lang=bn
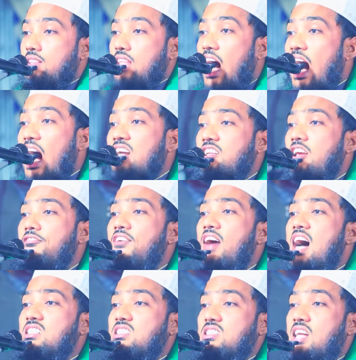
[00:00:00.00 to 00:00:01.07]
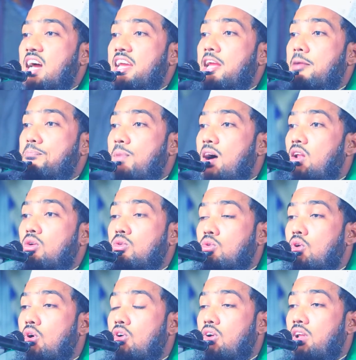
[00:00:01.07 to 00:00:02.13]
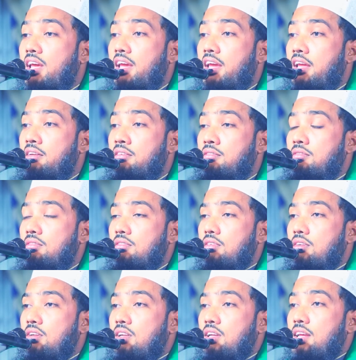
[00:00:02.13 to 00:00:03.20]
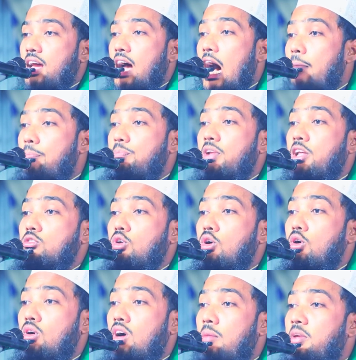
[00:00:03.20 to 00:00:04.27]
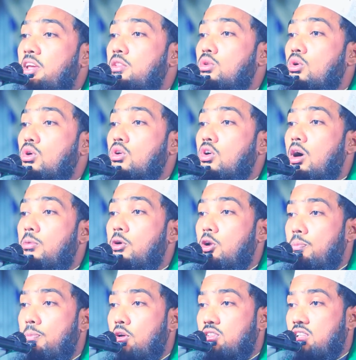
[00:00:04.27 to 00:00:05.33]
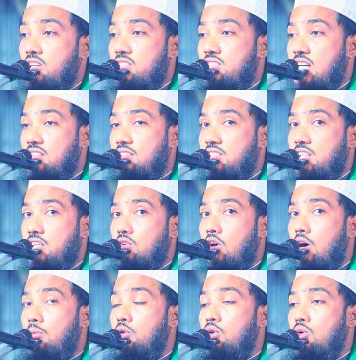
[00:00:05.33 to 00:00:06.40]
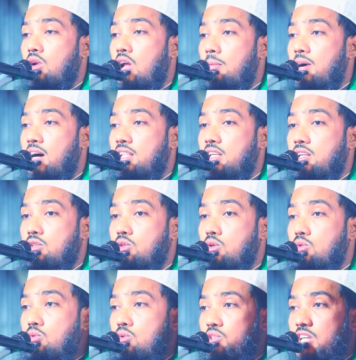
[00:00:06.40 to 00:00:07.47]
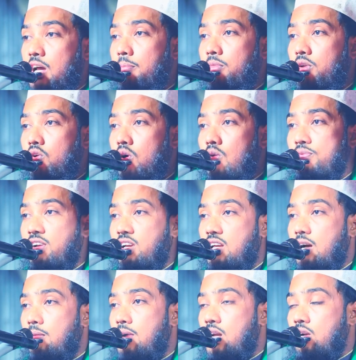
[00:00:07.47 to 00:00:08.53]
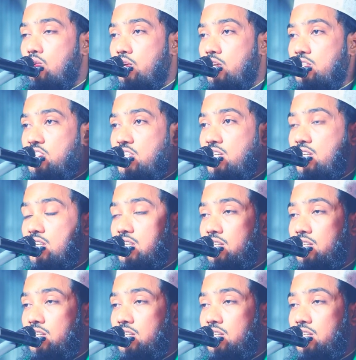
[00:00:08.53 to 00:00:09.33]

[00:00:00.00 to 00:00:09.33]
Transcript: থার্টি ফার্স্ট নাইট পালন করলেন আপনি তো আমি তো কবর পথের যাত্রী কবর আমাদের জন্য সামনে অপেক্ষামান রয়েছে